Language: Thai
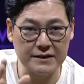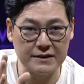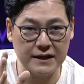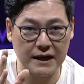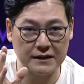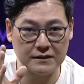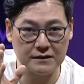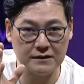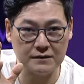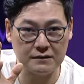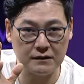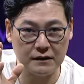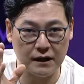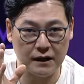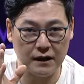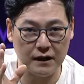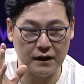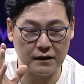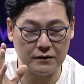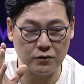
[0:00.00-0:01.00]
จาก
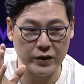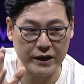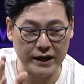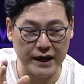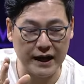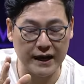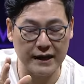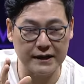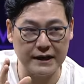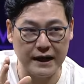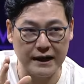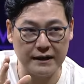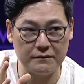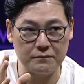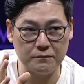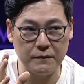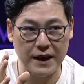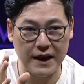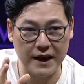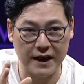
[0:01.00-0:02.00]
หน่วยงานเนี่ย
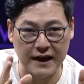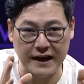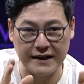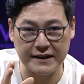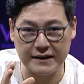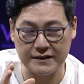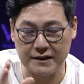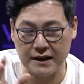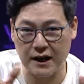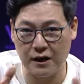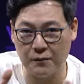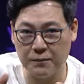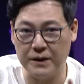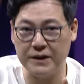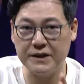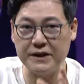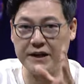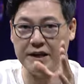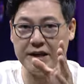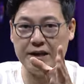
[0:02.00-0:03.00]
ภาครัฐเนี่ยจะเข้าพื้น
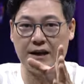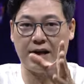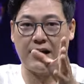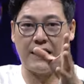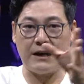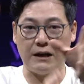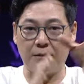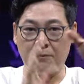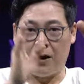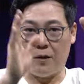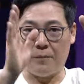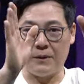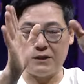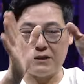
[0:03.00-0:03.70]
ที่ยังไงแล้วพอไป